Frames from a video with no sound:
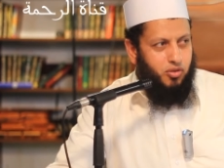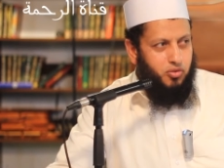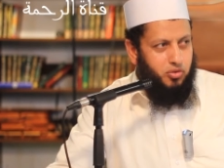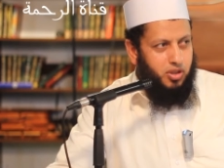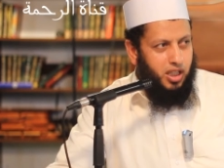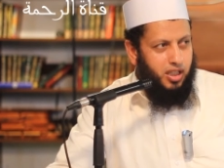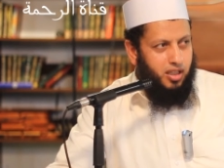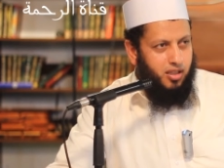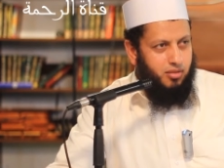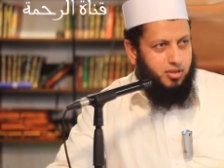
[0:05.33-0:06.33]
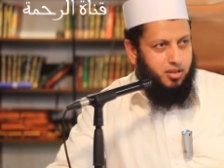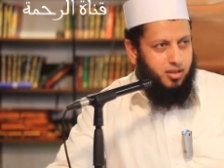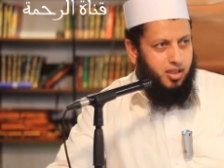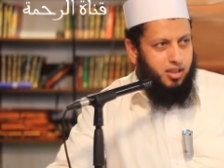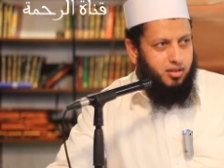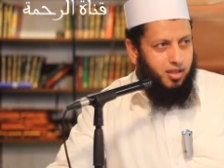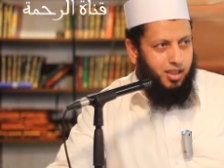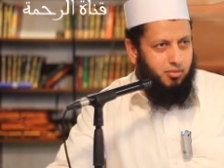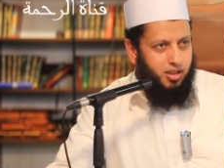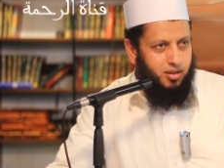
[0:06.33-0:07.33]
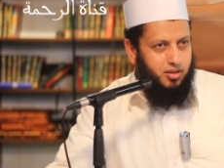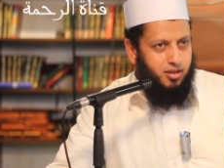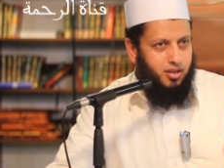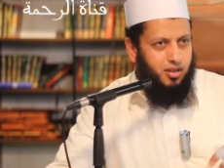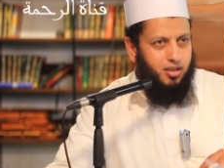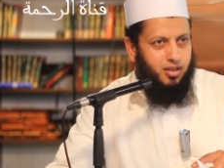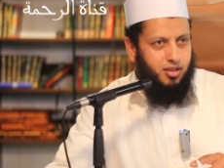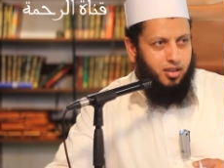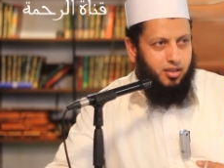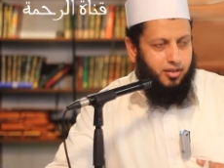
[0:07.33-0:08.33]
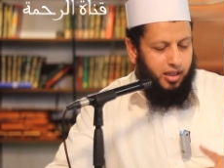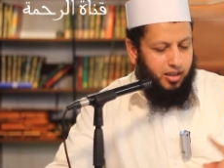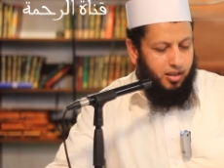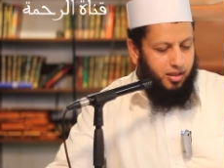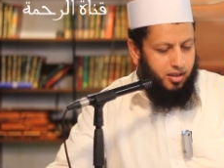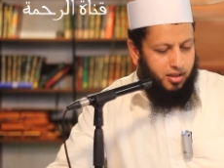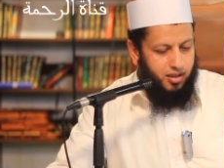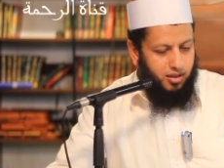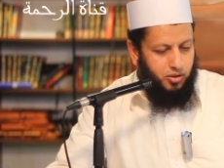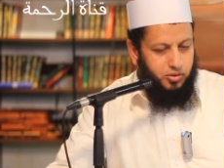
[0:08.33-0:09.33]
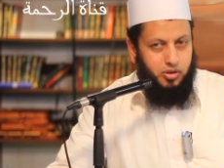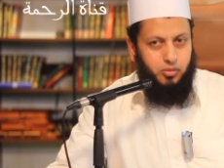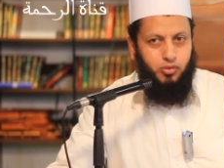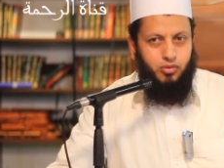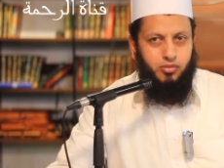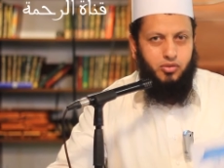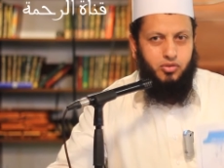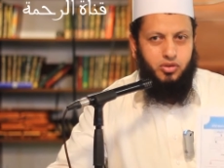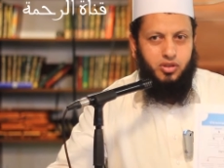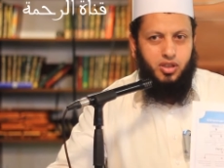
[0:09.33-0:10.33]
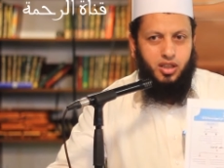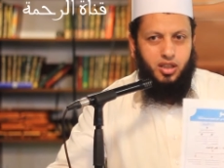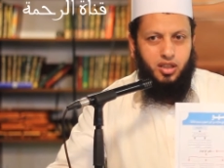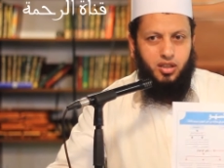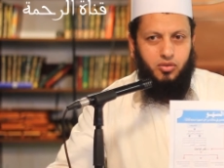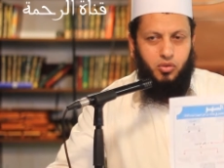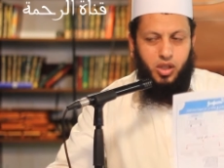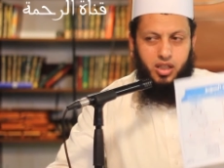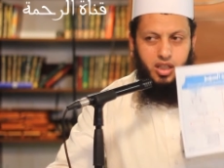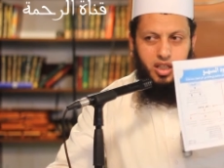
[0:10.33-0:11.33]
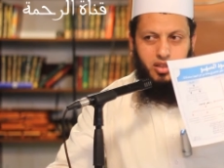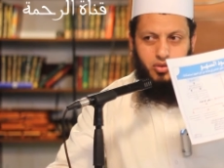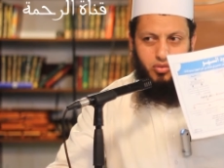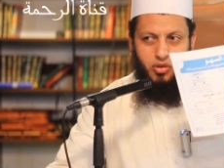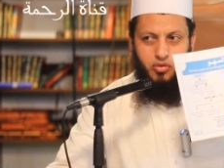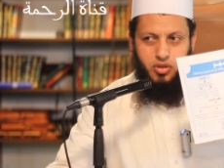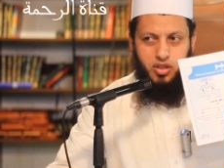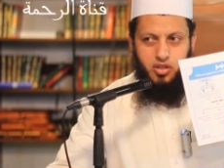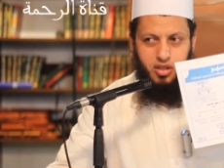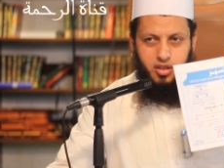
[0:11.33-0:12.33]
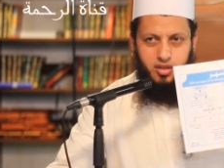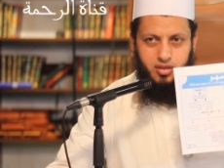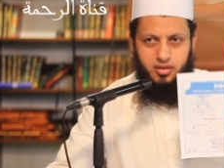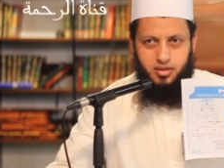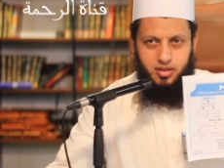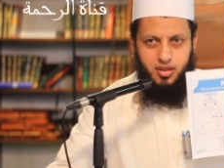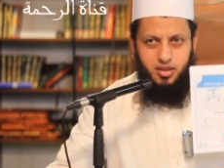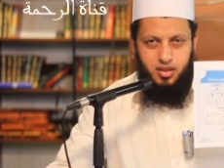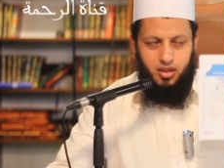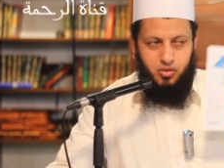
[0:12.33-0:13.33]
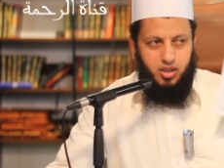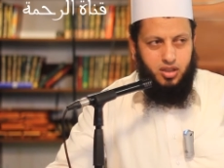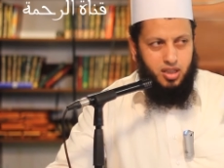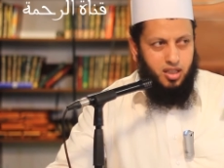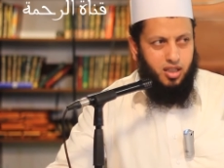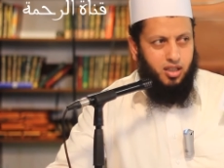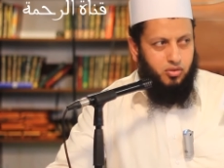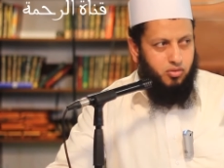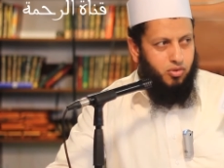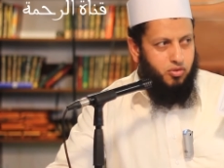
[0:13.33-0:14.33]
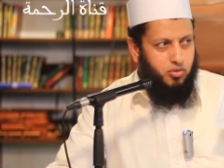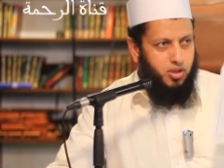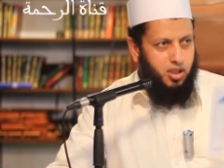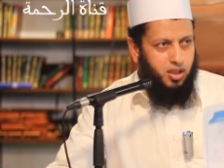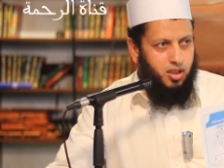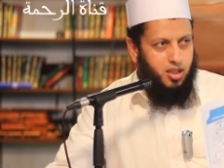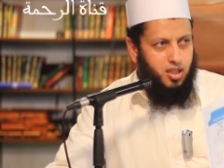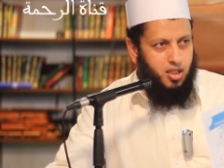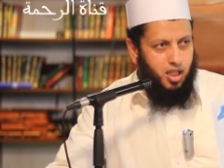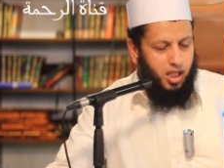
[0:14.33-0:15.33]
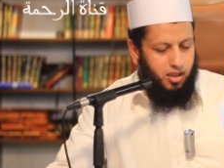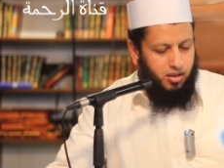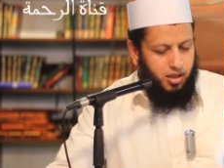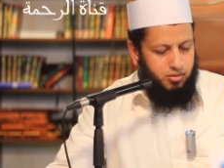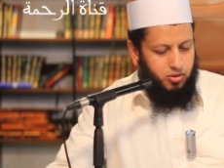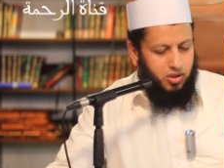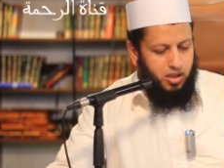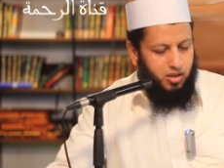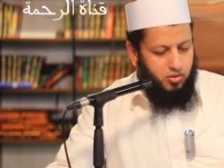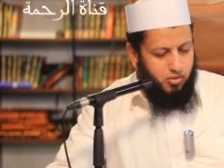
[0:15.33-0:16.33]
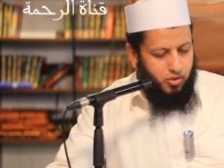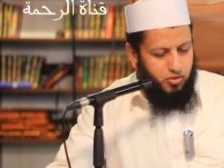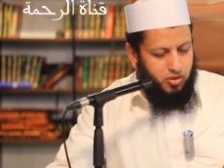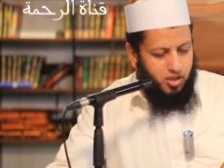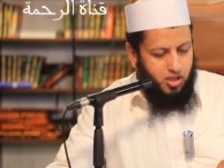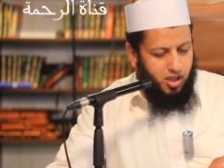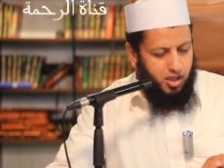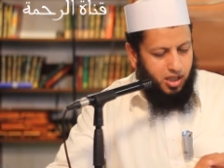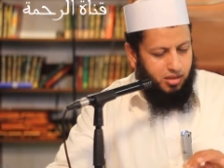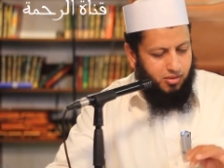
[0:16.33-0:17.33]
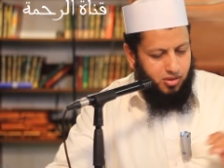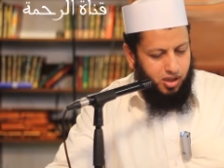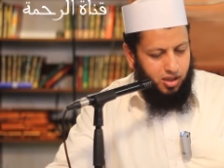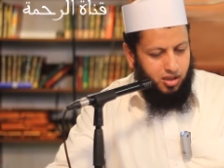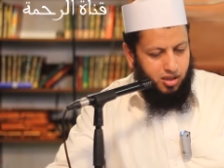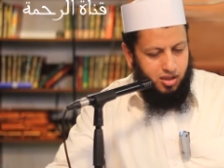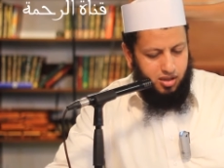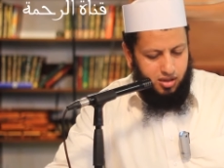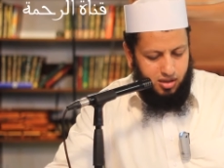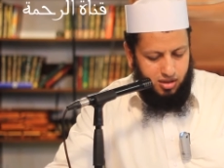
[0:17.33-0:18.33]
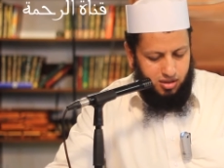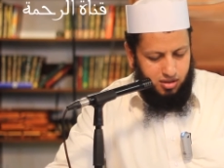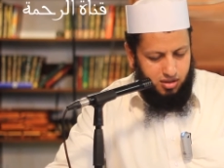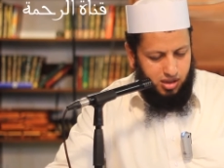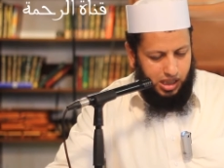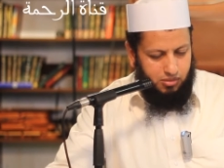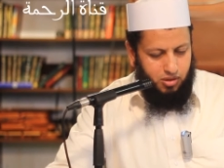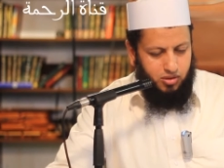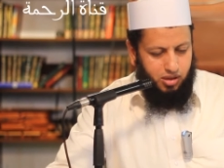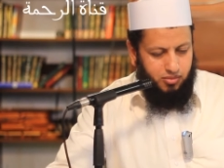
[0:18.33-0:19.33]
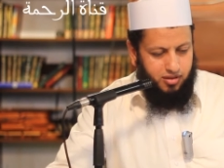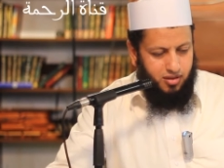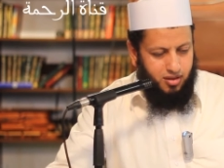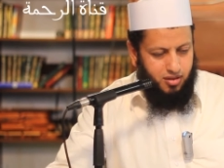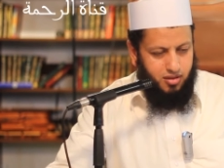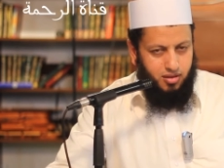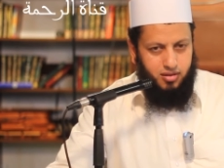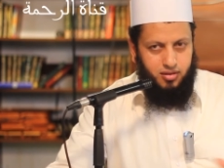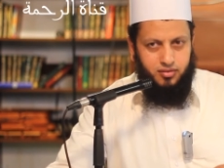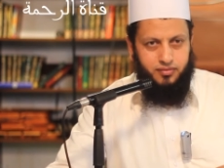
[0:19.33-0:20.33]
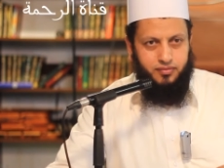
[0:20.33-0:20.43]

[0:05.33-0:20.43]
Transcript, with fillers: موجود يعني على رابط قناة الرحمة على اليوتيوب وموجود آه، والورقة هذه هتكون موجودة إن شاء الله الورقة كذلك هتكون موجودة على الرابط وتكون موجودة إن شاء الله على موقع آه، على موقع المسجد إن شاء الله